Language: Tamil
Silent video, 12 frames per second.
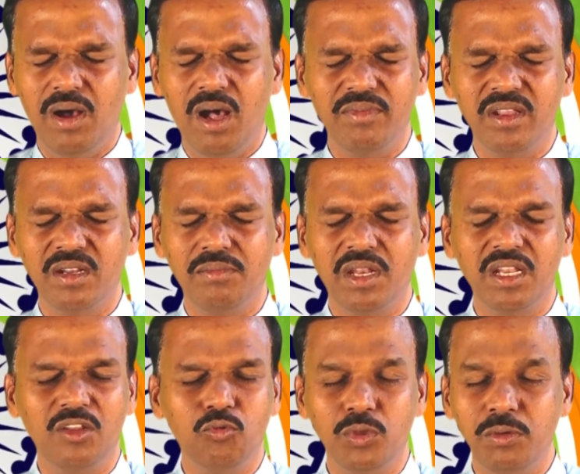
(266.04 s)
தேவ
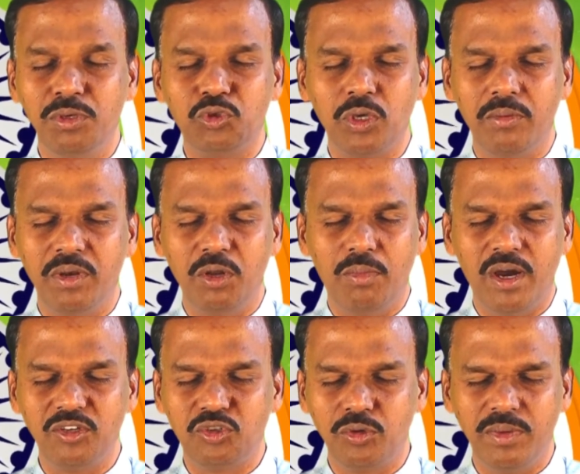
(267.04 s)
ஆவியானவரை நீ உதவி செய்ய
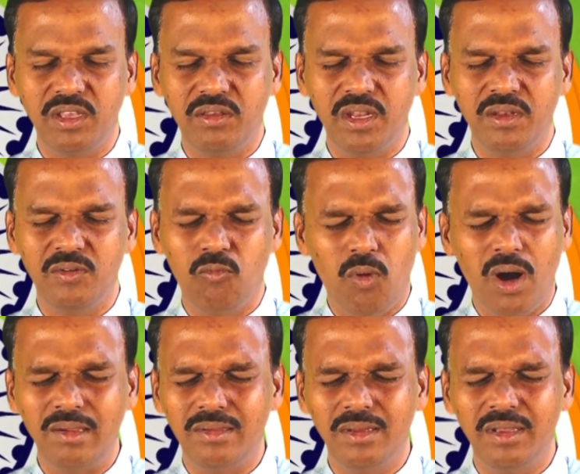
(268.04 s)
வேணுமா ஜபிக்கிறேன்
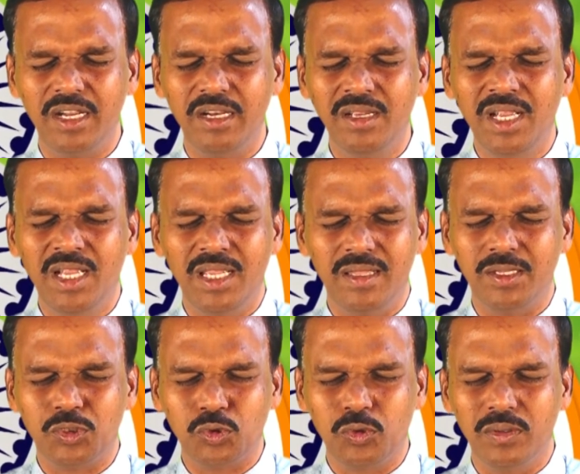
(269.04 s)
வாழ்த்துகிறேன்
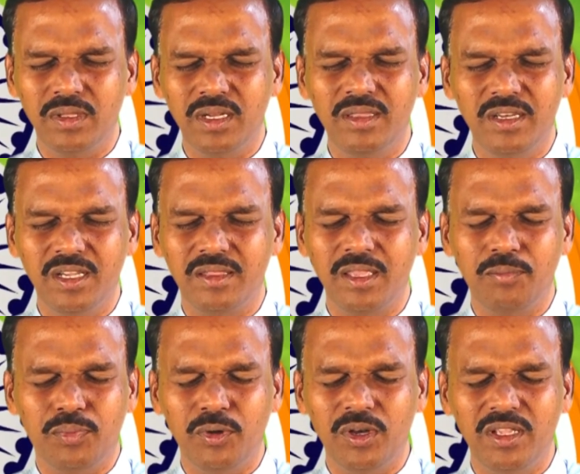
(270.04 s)
இந்த சுதந்திர
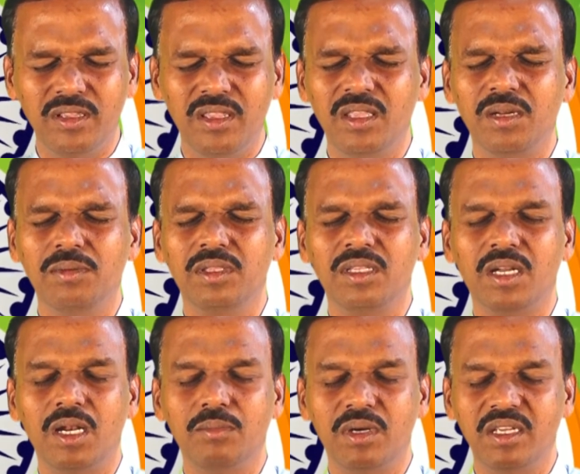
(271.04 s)
தினத்தை போல
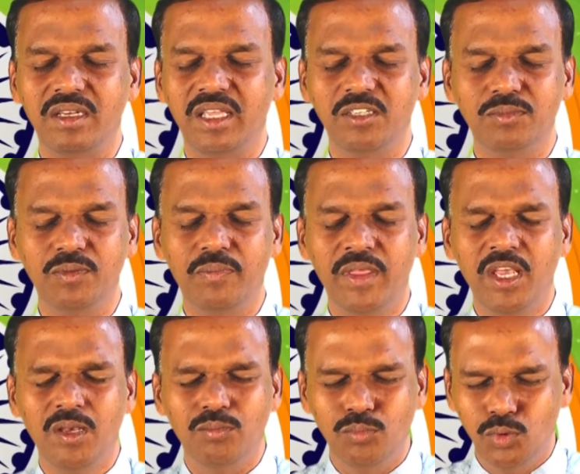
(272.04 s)
இருபத்தி நாலு மணி நேரமும்
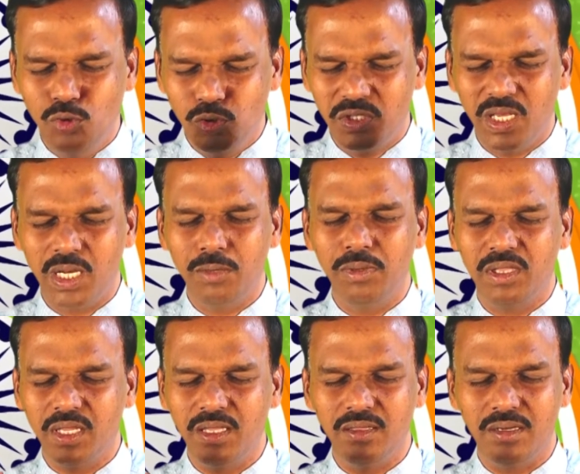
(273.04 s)
முன்னூத்தி
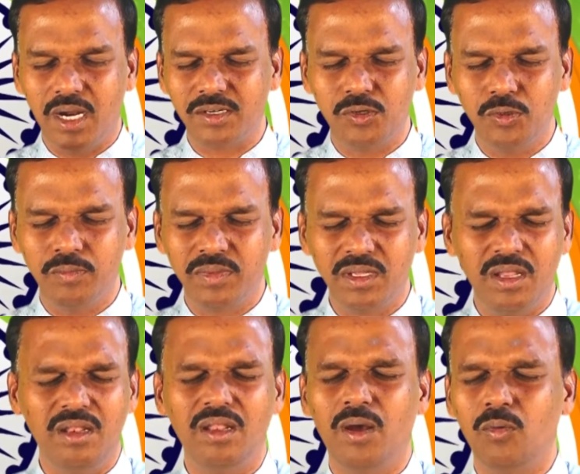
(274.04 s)
அறுபத்தைந்து நாட்களும்
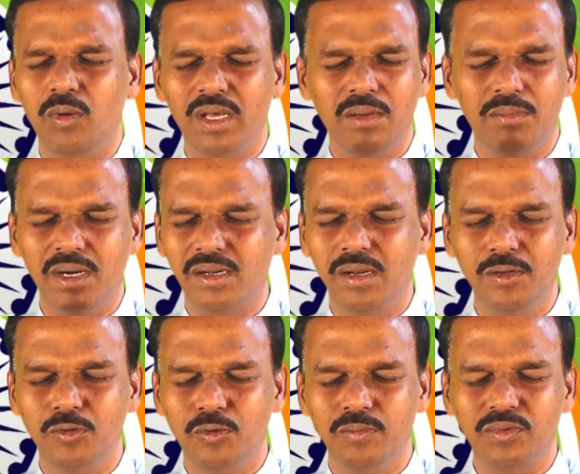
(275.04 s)
எல்லா உலக
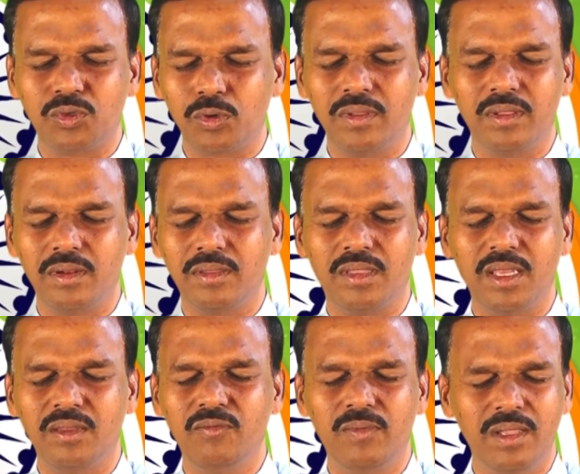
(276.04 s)
மக்களுக்கும்
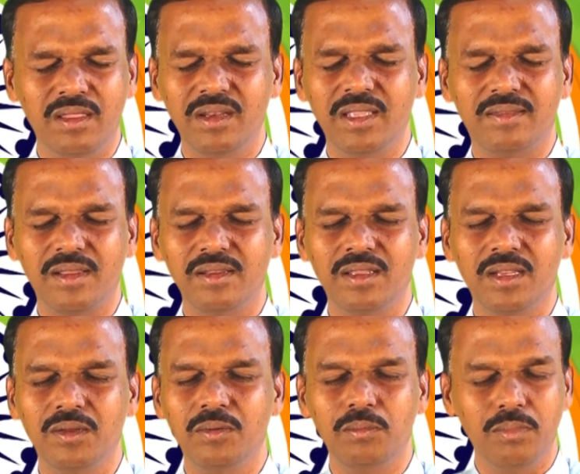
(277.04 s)
சுதந்திரத்தை விடுதலையை
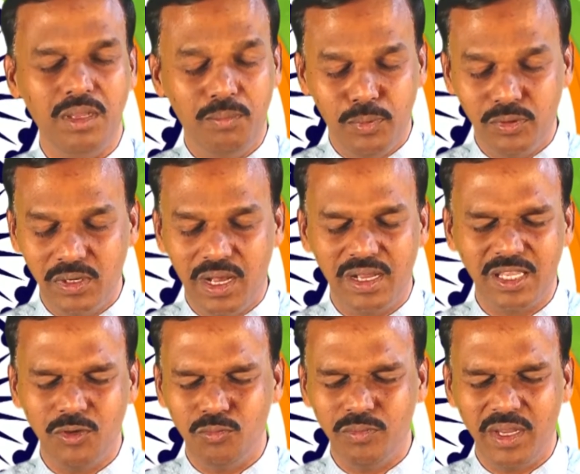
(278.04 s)
தருகிற மெய்ப்பொருள்
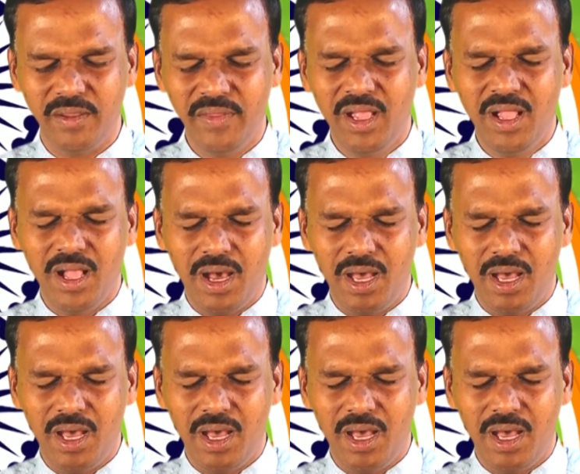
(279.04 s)
கடவுளாகி உம்மை